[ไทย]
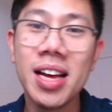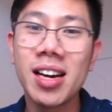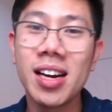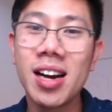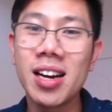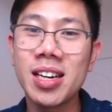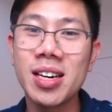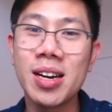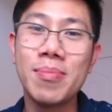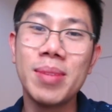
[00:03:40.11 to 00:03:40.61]
ก็
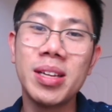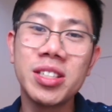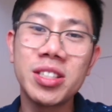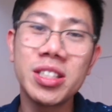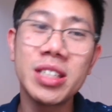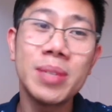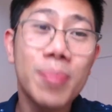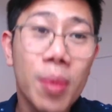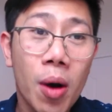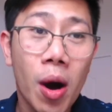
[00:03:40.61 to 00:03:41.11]
คือเหมือน
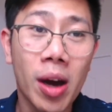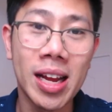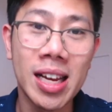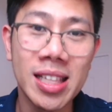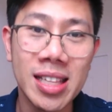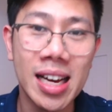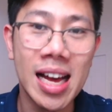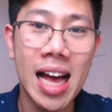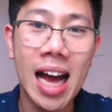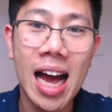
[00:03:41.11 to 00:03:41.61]
ซื้อพอร์ตอ
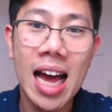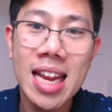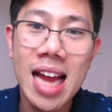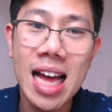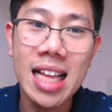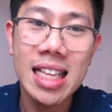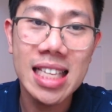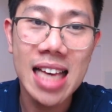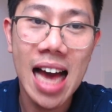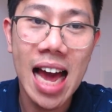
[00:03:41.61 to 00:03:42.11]
สังหาขนา
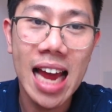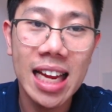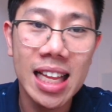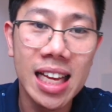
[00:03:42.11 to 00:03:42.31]
ดใหญ่